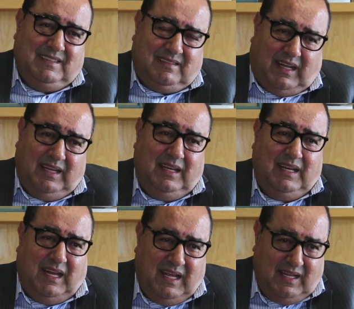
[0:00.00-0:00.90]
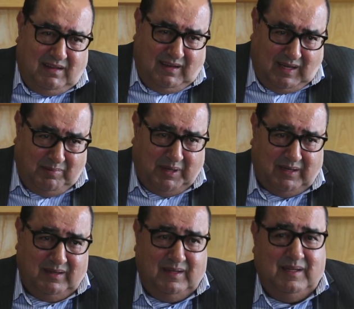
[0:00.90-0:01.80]
تقنين هذا الأمر
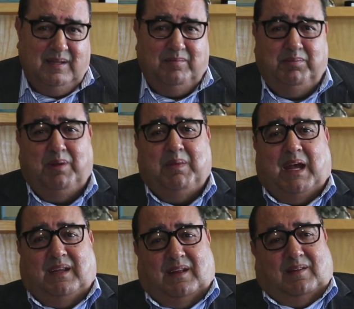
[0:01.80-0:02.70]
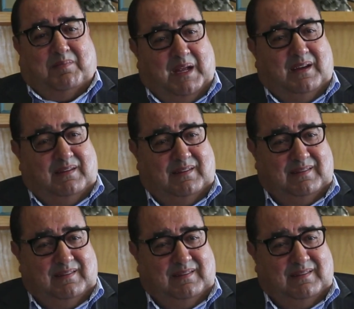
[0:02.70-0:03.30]
بما يضمن